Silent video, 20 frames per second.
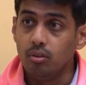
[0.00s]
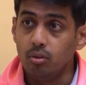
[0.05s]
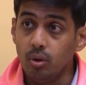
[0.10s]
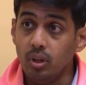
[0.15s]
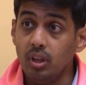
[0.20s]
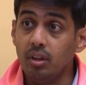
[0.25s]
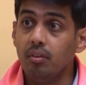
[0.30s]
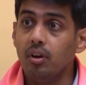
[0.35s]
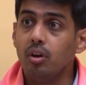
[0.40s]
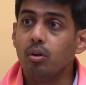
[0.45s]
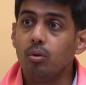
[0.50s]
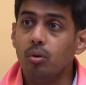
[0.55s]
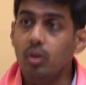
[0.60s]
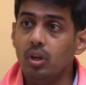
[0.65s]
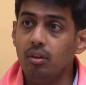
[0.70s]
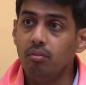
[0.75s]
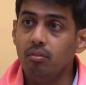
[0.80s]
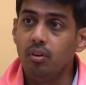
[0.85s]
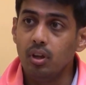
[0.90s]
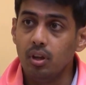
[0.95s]
సో ఇది వరకు
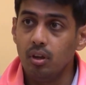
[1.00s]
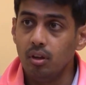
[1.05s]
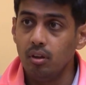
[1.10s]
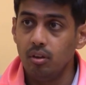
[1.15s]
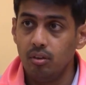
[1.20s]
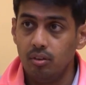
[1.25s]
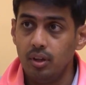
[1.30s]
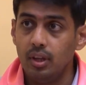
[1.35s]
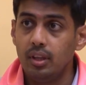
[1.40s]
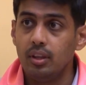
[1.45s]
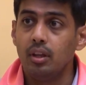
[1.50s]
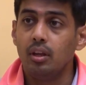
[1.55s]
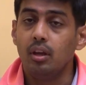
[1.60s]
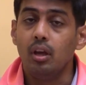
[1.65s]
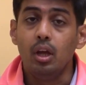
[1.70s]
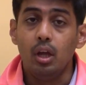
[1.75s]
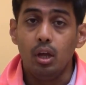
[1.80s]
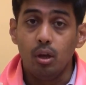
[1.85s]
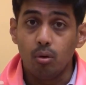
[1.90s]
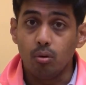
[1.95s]
ఈవినింగ్స్ అయితే
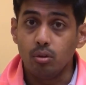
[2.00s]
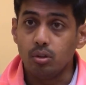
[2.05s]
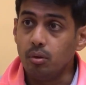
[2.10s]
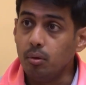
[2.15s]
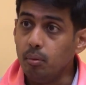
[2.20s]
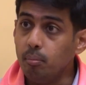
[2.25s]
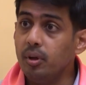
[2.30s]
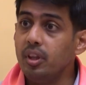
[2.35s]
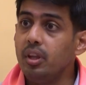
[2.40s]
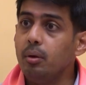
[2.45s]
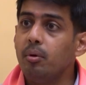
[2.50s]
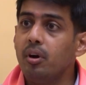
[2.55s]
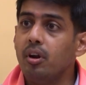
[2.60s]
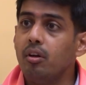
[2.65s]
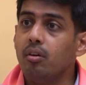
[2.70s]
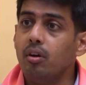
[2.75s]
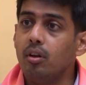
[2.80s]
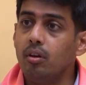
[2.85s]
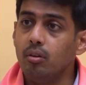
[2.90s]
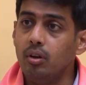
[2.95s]
కొంచెం ఇబ్బంది
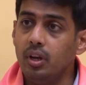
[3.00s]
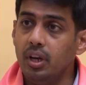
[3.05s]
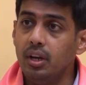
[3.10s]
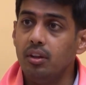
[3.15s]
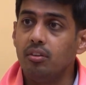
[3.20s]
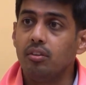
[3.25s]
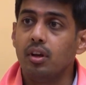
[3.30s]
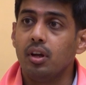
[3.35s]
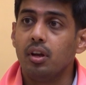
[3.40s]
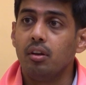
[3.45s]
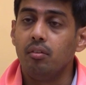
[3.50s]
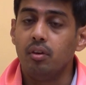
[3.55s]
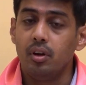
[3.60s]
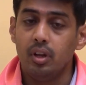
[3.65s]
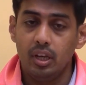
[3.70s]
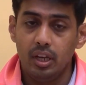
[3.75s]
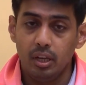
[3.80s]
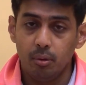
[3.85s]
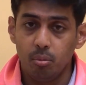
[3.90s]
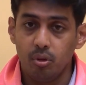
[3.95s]
పడేవాళ్ళు లేడీస్
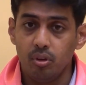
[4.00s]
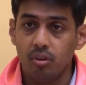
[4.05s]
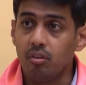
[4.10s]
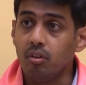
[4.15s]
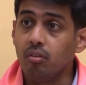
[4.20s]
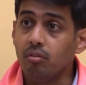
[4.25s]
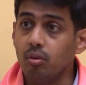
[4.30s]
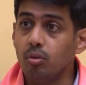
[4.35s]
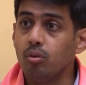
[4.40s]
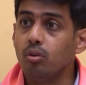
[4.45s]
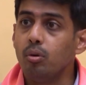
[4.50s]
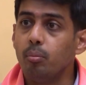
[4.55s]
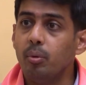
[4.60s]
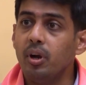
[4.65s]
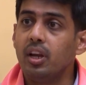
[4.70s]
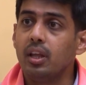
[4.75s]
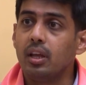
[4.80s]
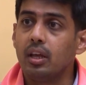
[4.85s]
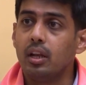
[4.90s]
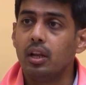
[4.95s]
కానివ్వండి లేకపోతే ఎవరైనా వృద్ధులు
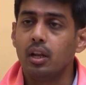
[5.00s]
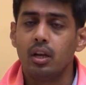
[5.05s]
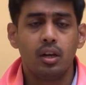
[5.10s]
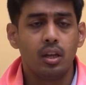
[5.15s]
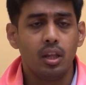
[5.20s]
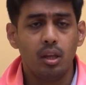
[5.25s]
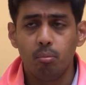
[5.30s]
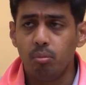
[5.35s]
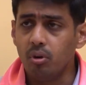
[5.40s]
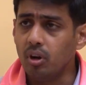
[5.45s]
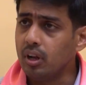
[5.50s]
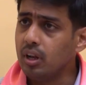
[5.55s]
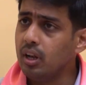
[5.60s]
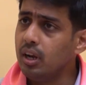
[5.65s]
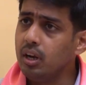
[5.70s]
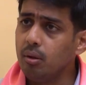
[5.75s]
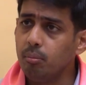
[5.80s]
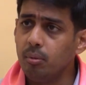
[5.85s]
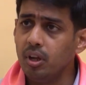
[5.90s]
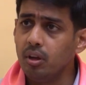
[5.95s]
బయటికి వెళ్ళాలంటే ఇప్పుడు
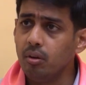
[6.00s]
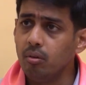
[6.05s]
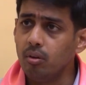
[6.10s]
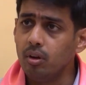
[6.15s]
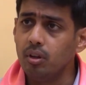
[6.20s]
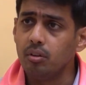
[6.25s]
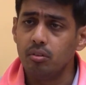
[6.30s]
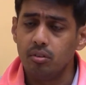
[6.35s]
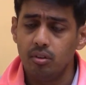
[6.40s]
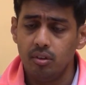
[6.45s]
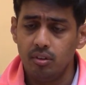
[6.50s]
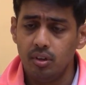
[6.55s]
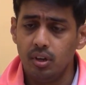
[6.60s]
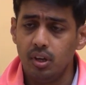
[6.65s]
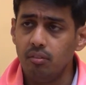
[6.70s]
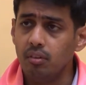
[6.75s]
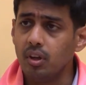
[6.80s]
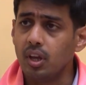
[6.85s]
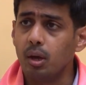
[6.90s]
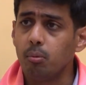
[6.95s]
అట్లాంటి భయం కూడా లేదు
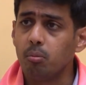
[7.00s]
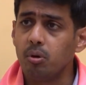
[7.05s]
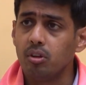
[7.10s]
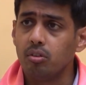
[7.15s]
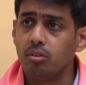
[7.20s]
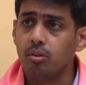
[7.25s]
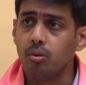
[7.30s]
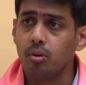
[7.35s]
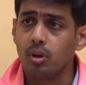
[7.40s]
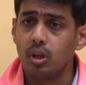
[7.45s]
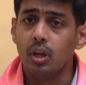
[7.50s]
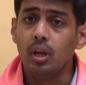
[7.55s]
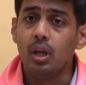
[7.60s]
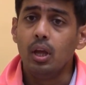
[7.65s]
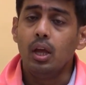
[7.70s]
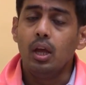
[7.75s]
సీసీటీవీ కెమెరాస్ తోటి